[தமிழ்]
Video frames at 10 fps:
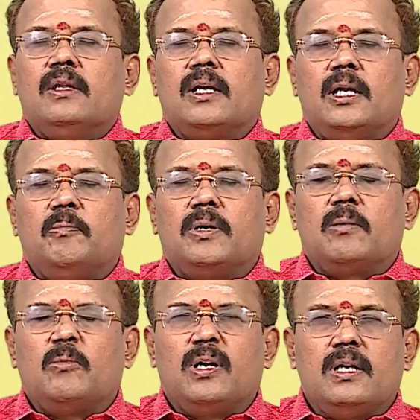தனிப்பட்ட
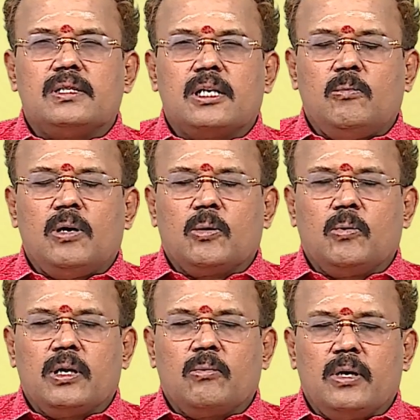முறையில் செல்வாக்கு
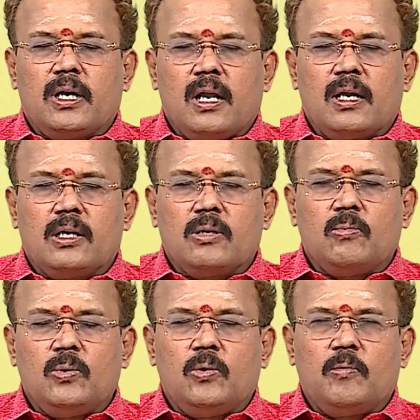உயரக்கூடிய காலகட்டம்
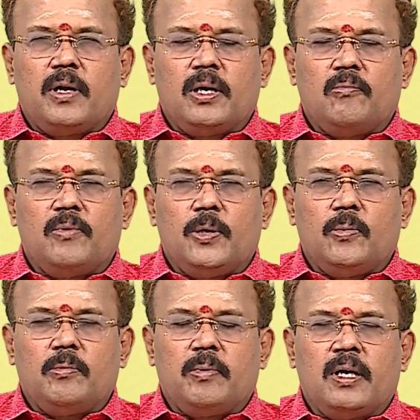உள்ளூர் பயணம்
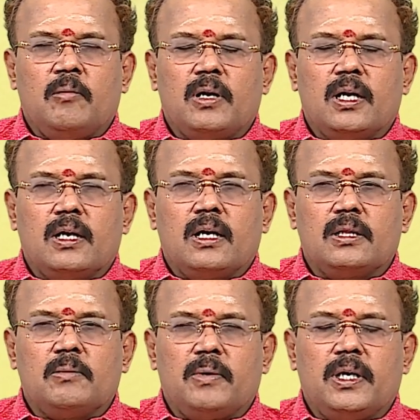வெளியூர் பயணம் கடல்
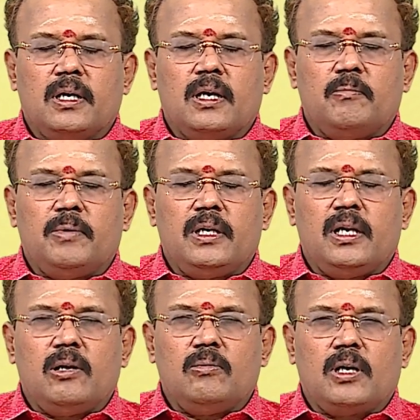கடந்த பயணங்கள்
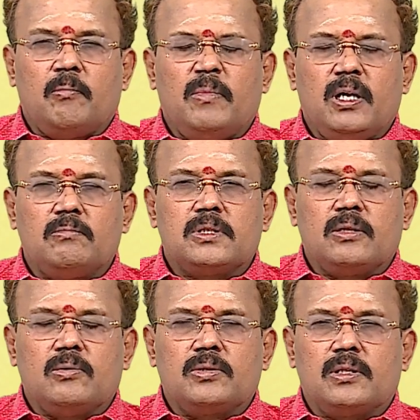பெரிய அளவு நன்மையும்
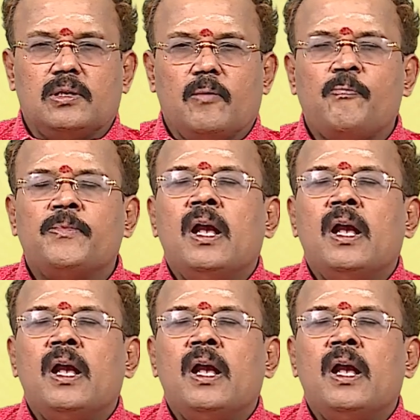சந்தோஷத்தையும்